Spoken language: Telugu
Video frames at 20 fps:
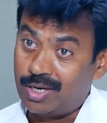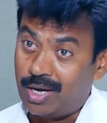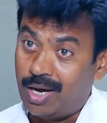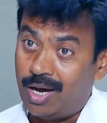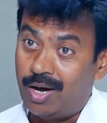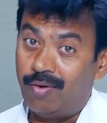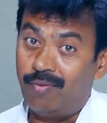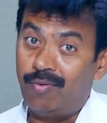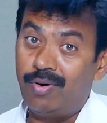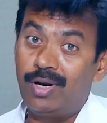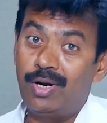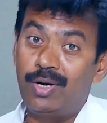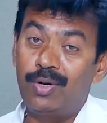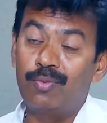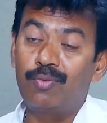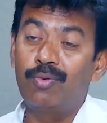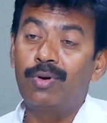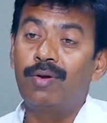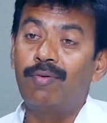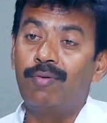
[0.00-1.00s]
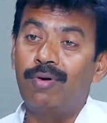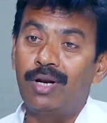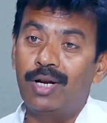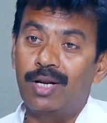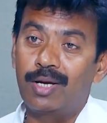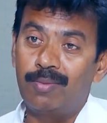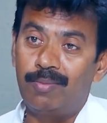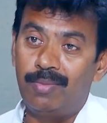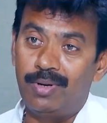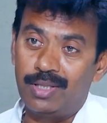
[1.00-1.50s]
కావాలనుకున్న
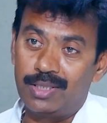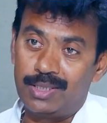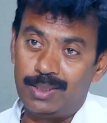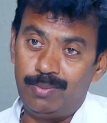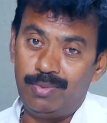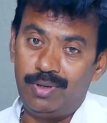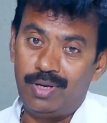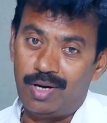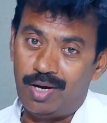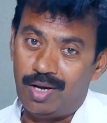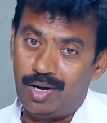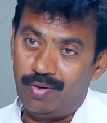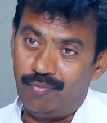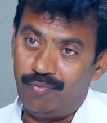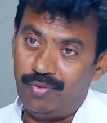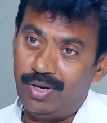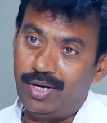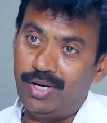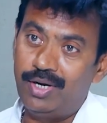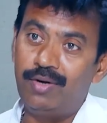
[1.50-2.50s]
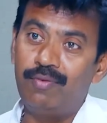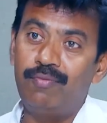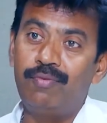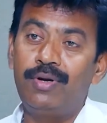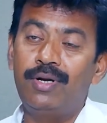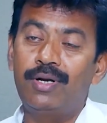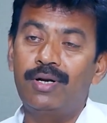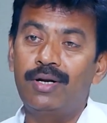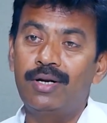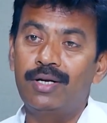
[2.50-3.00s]
వాళ్ళకు మాత్రమే అలవేర్ అండ్
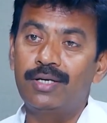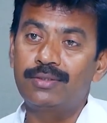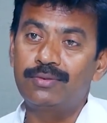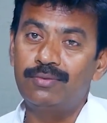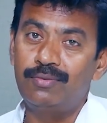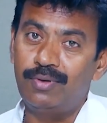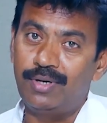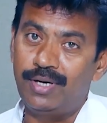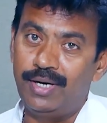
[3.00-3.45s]
వీట్ గ్రాస్ను